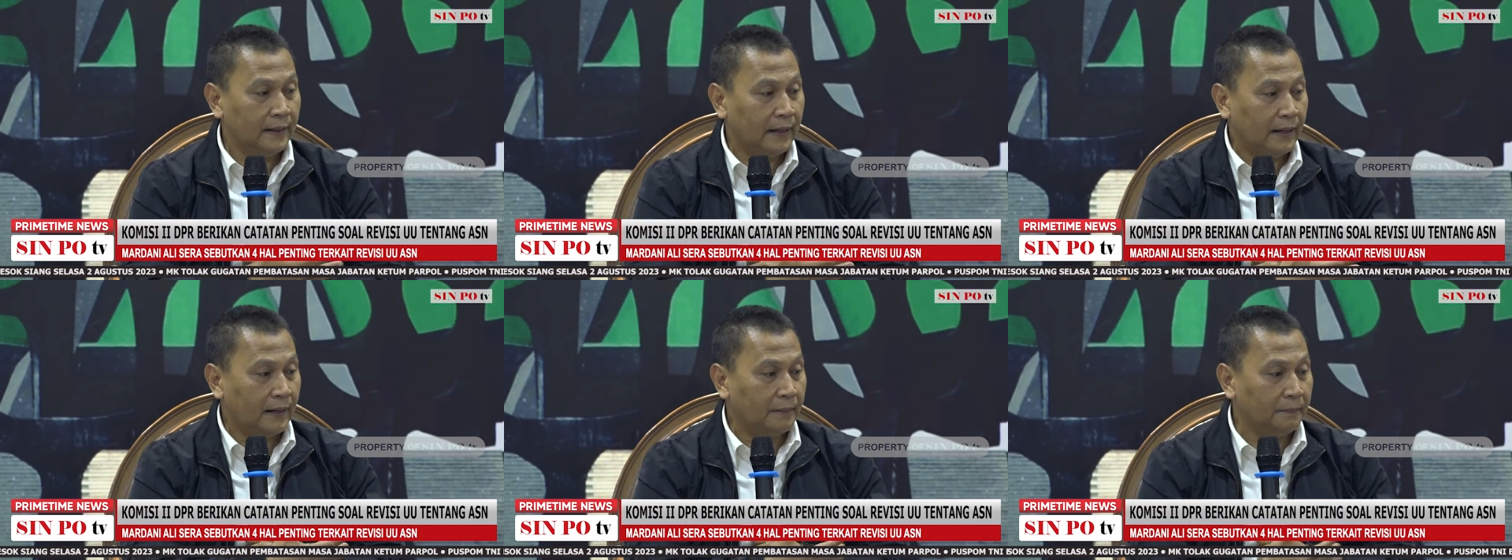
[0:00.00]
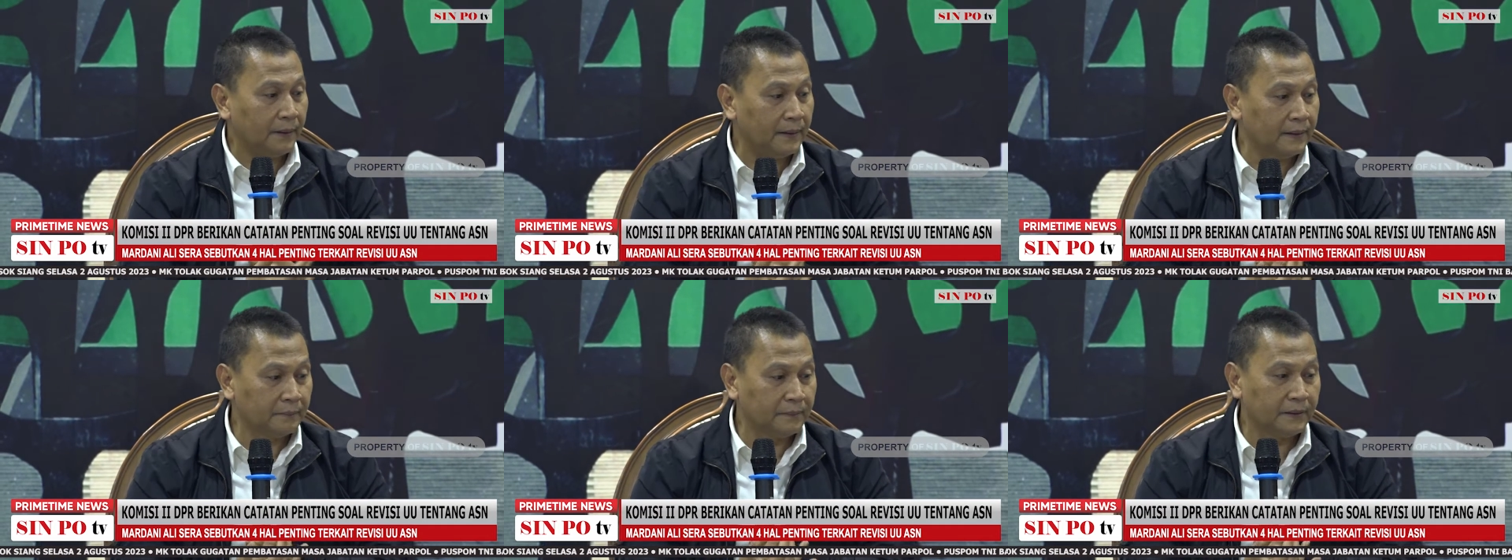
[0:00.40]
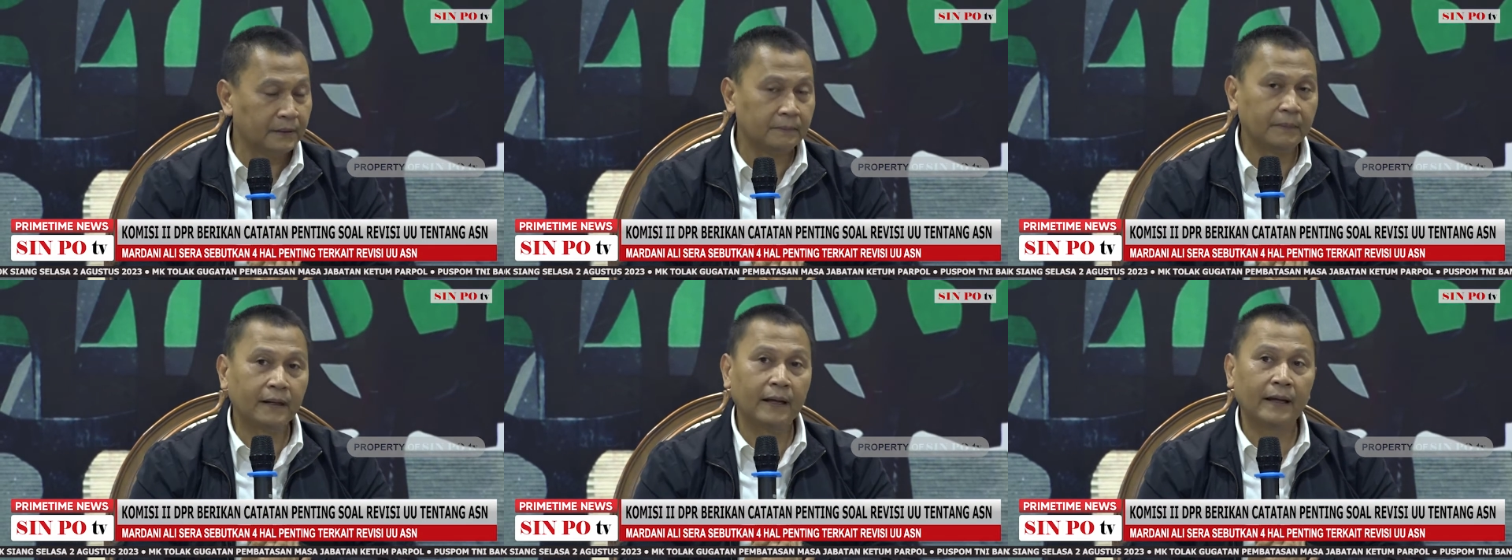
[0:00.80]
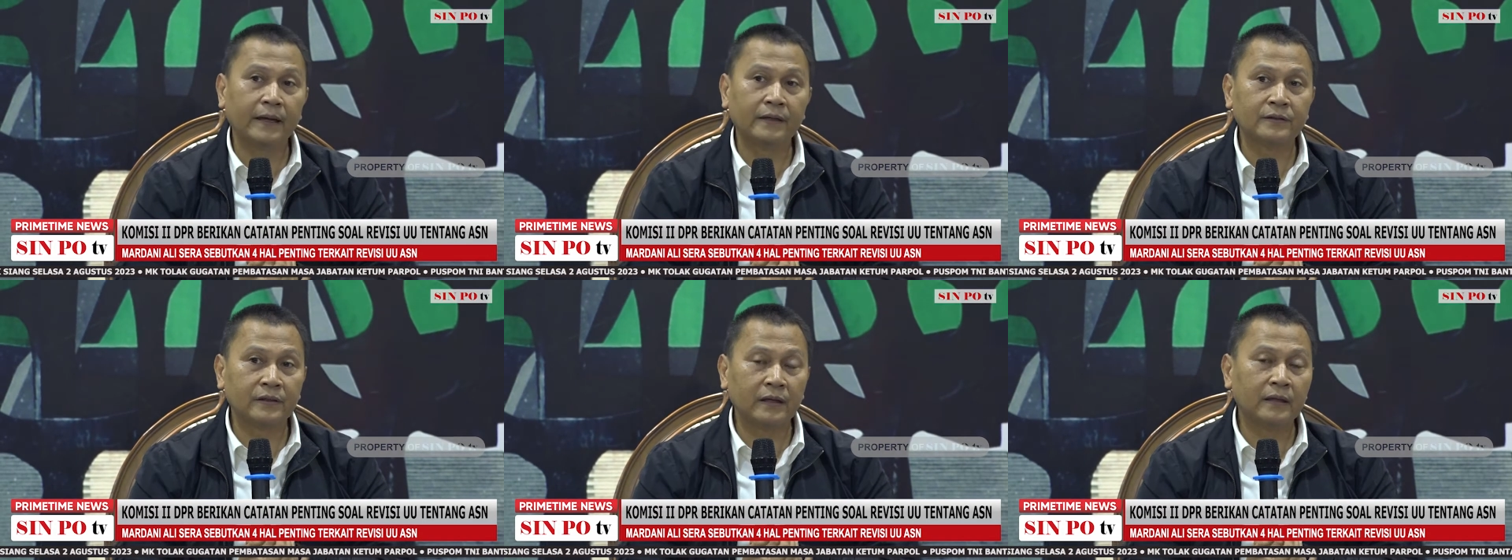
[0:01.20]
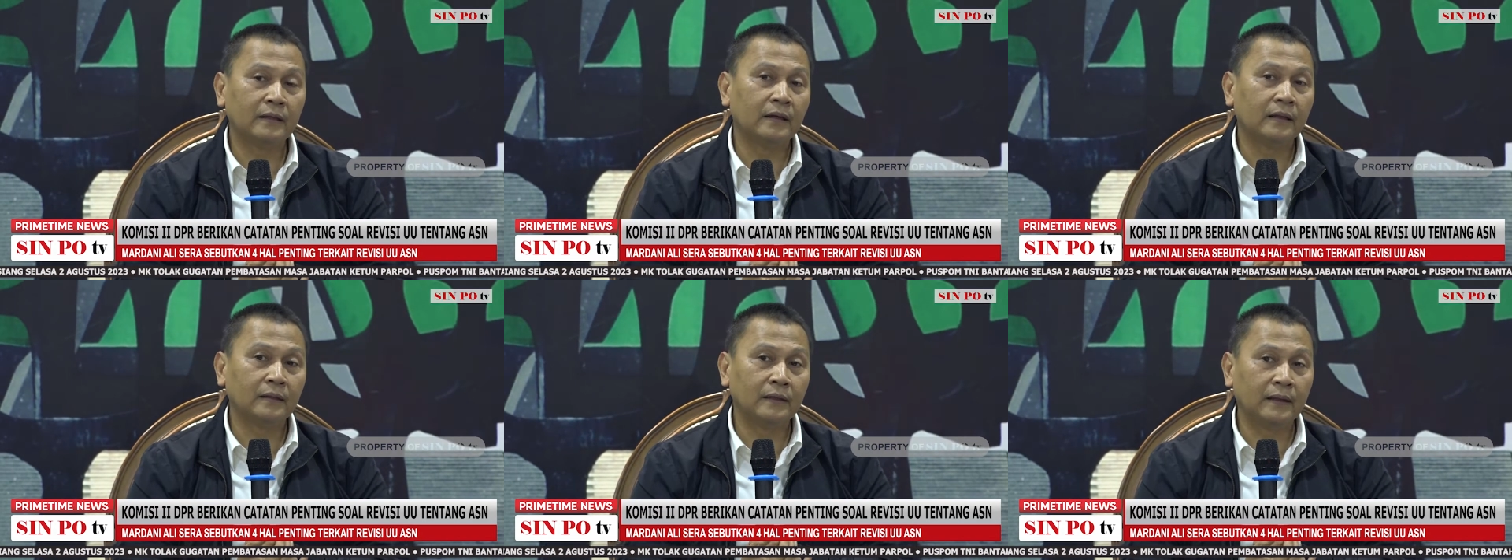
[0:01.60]
harapan teman-teman ASN
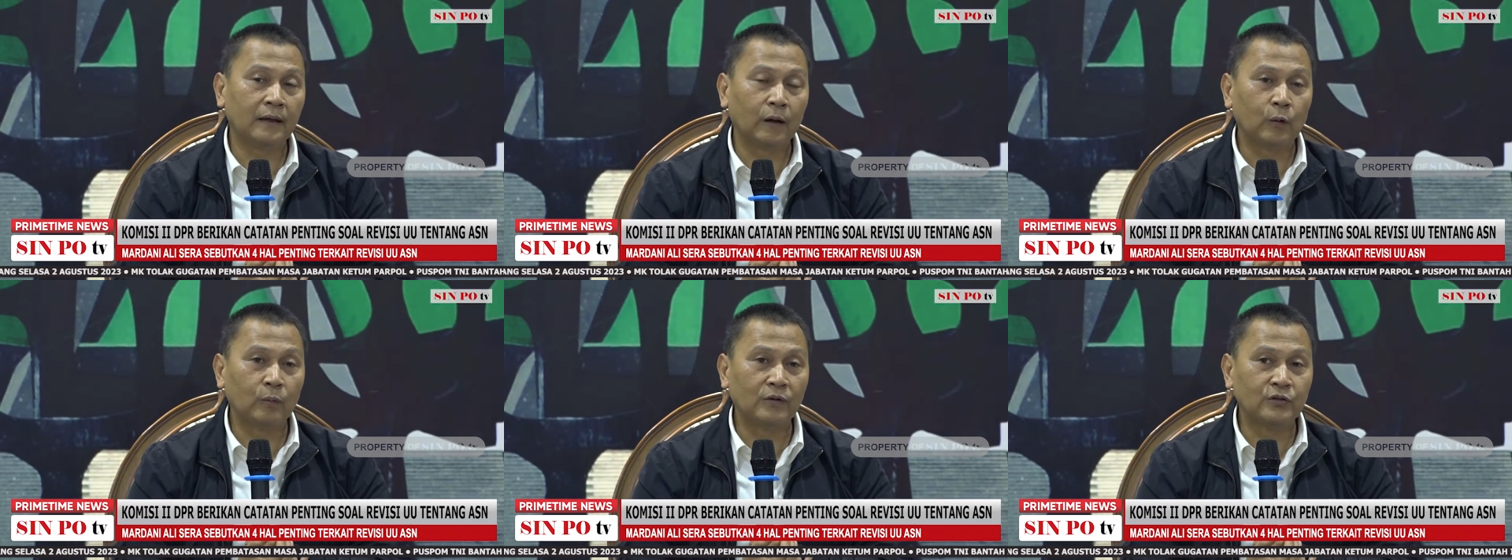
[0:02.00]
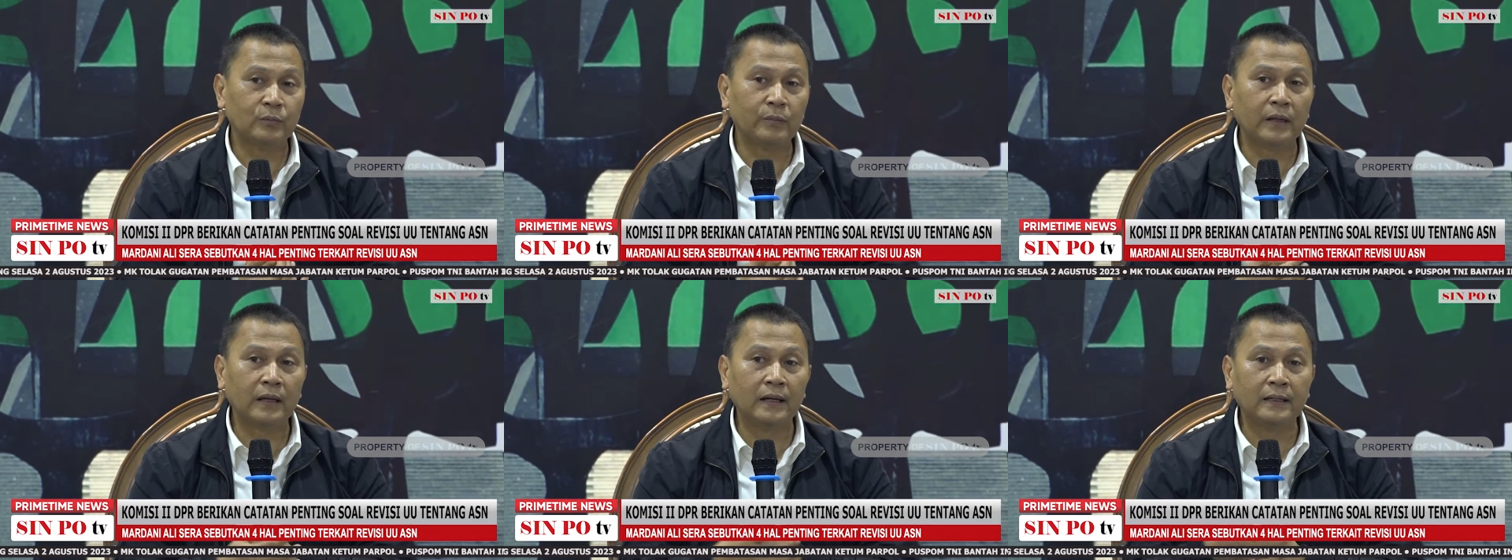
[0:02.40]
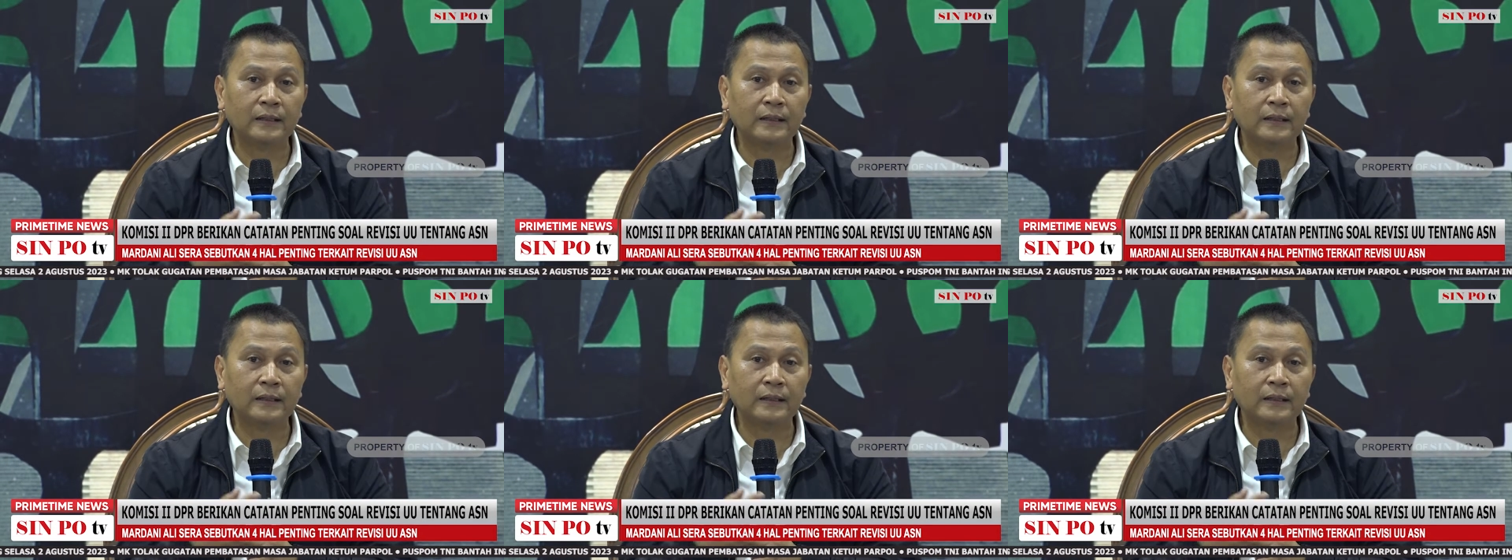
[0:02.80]
yang 3,9